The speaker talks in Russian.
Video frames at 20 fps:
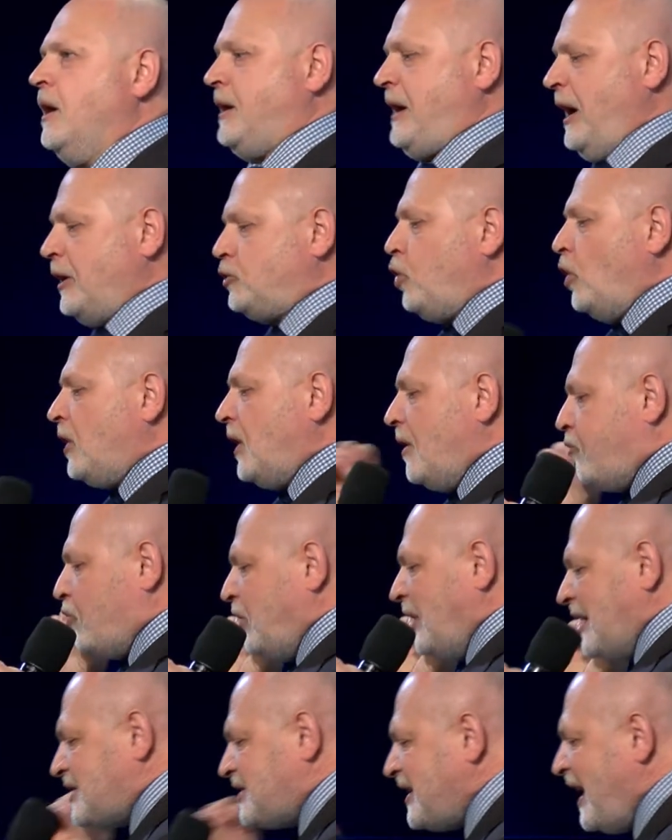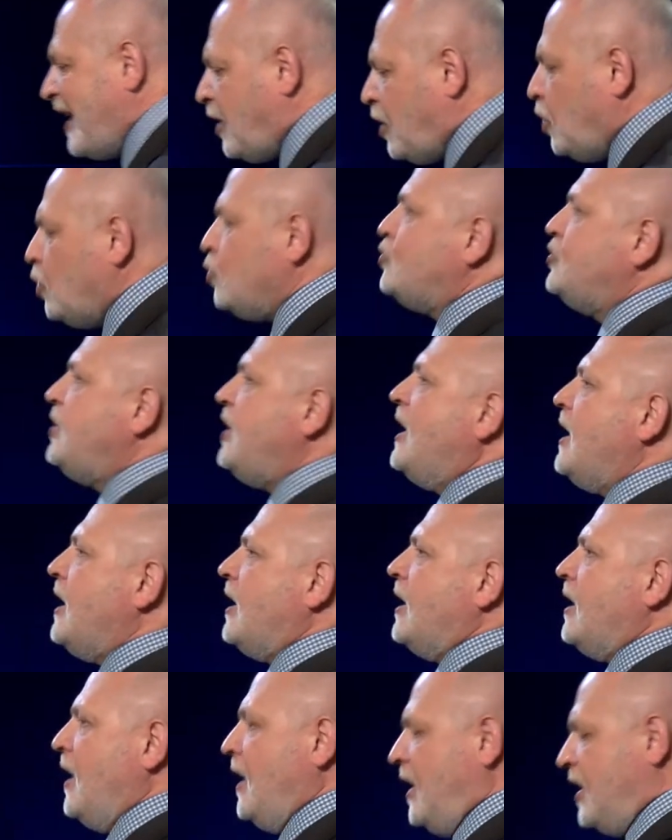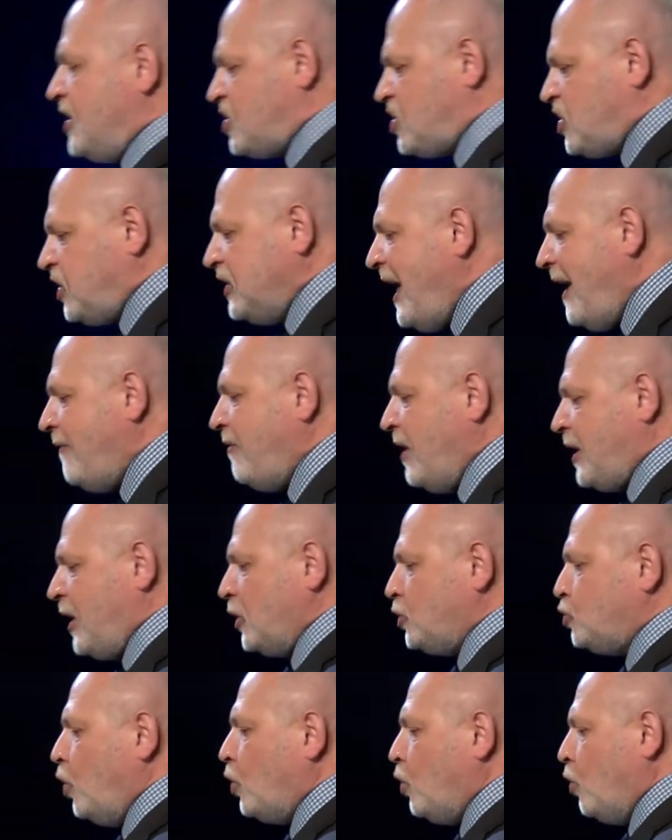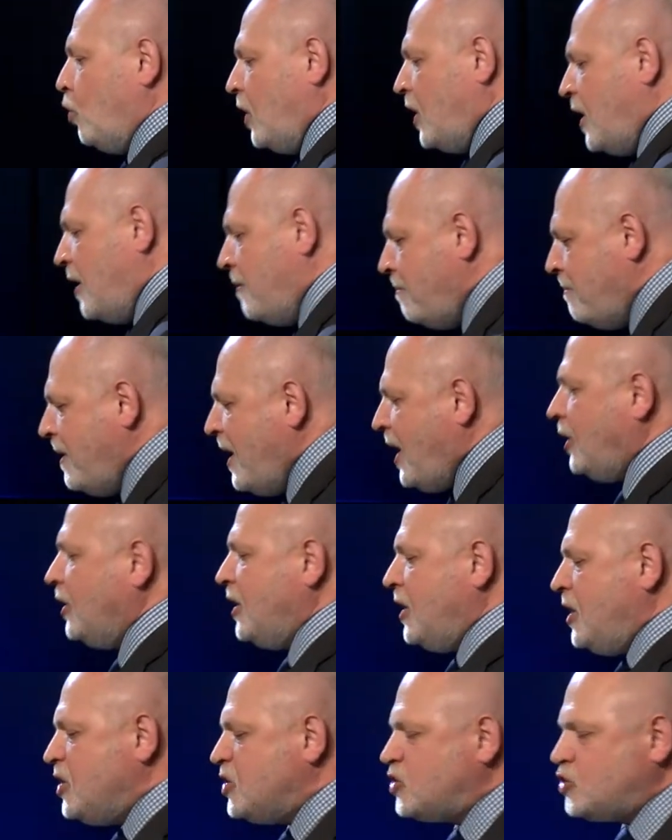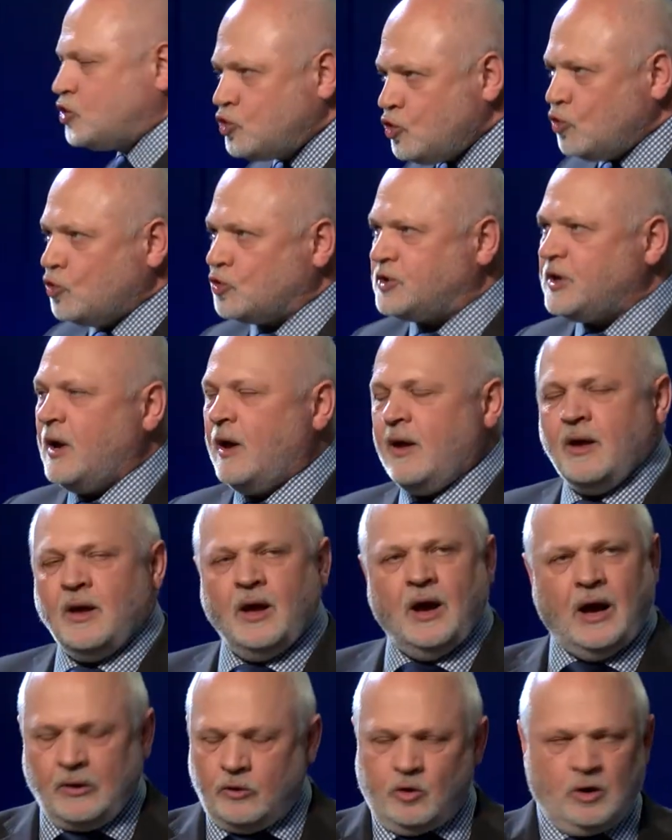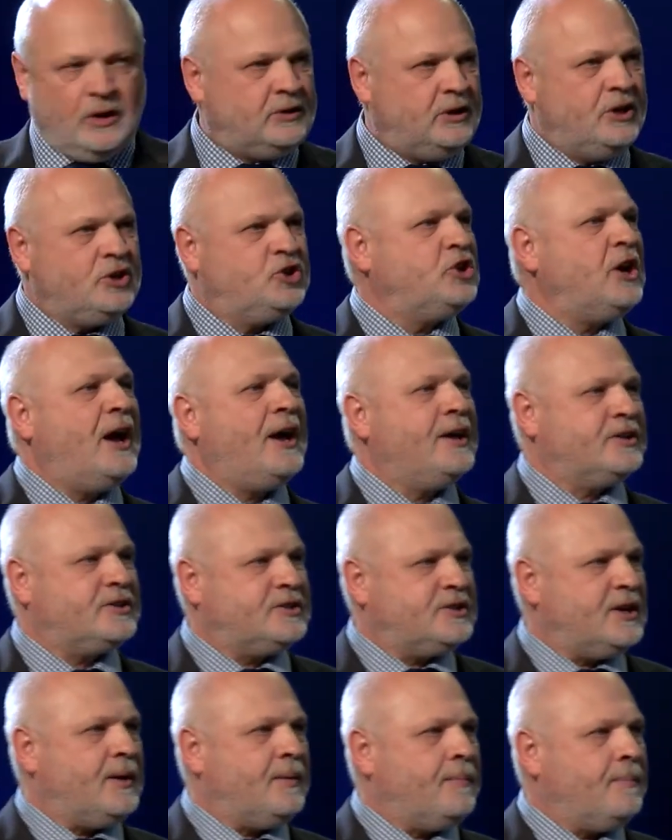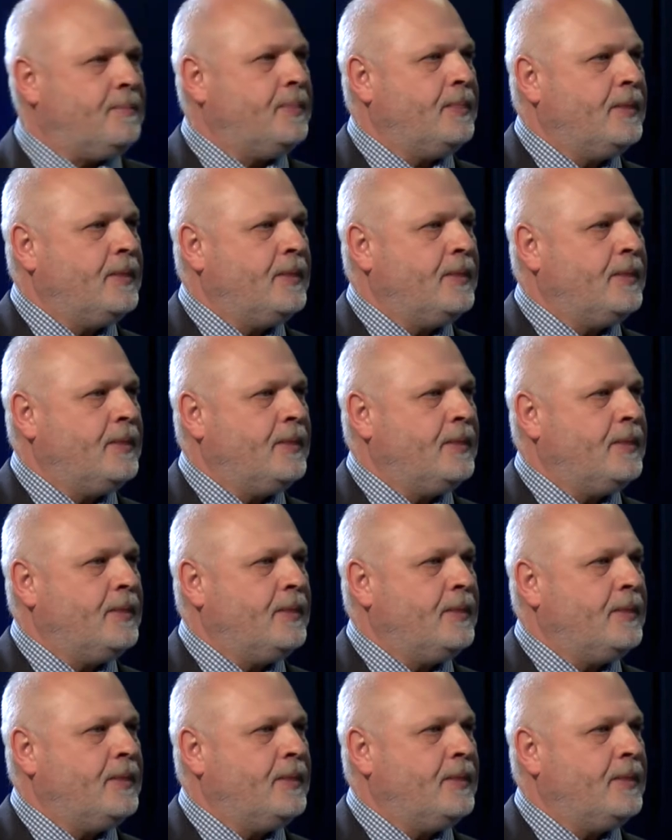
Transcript: которая в глазах людей, и слава, которую имел Иисус, она отличается.